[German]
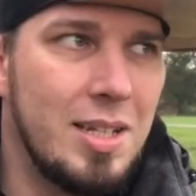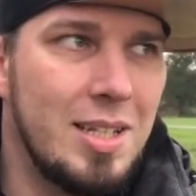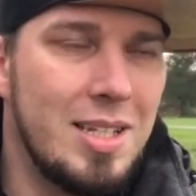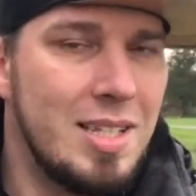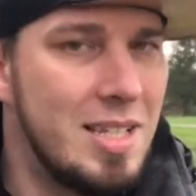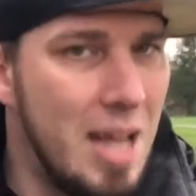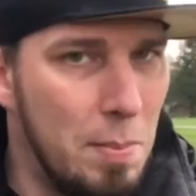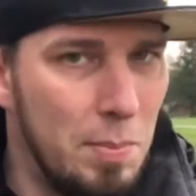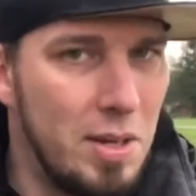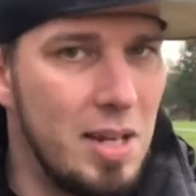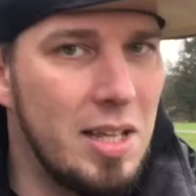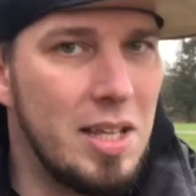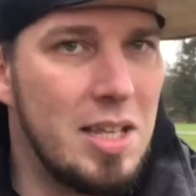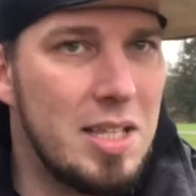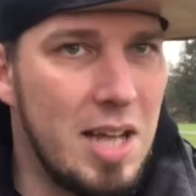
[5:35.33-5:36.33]

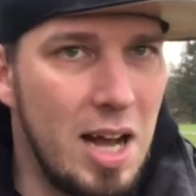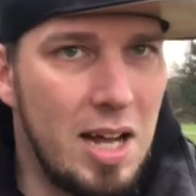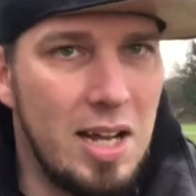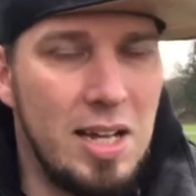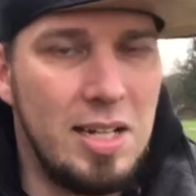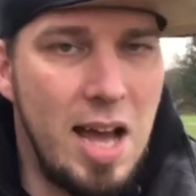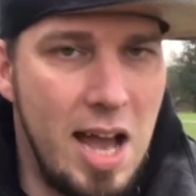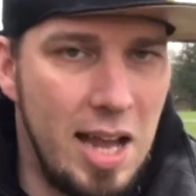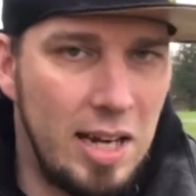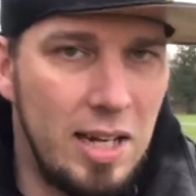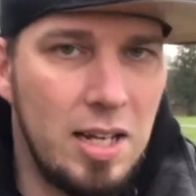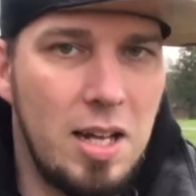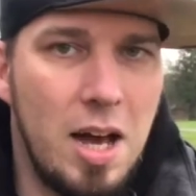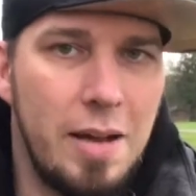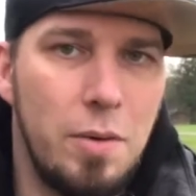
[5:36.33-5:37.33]
sämtliche Sachen
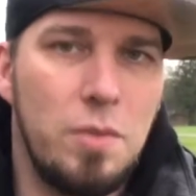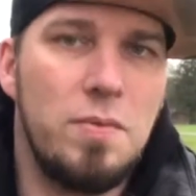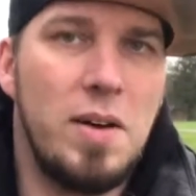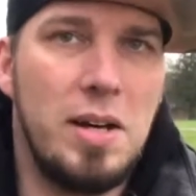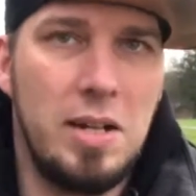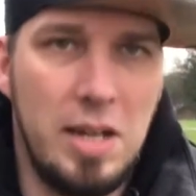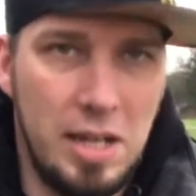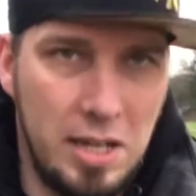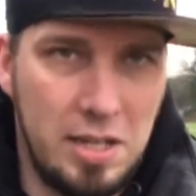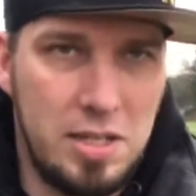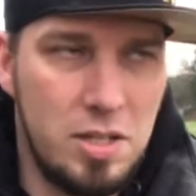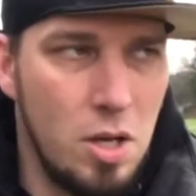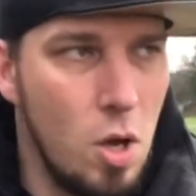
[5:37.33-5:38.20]
enteignen kann und wann nicht.